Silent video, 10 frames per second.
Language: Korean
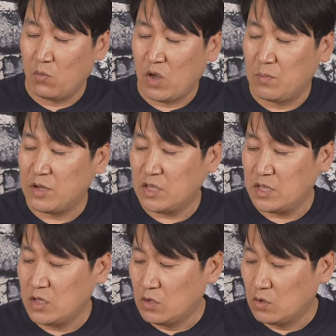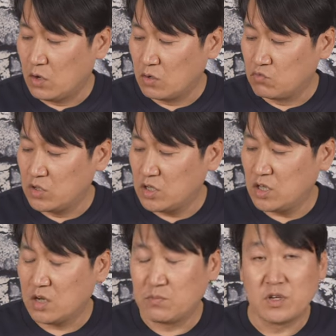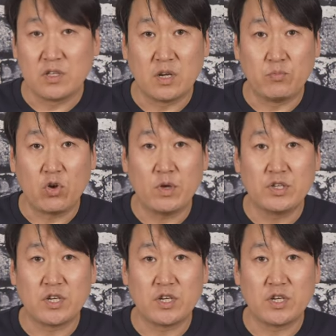외면이 어, 군더더기 없는 이런 표면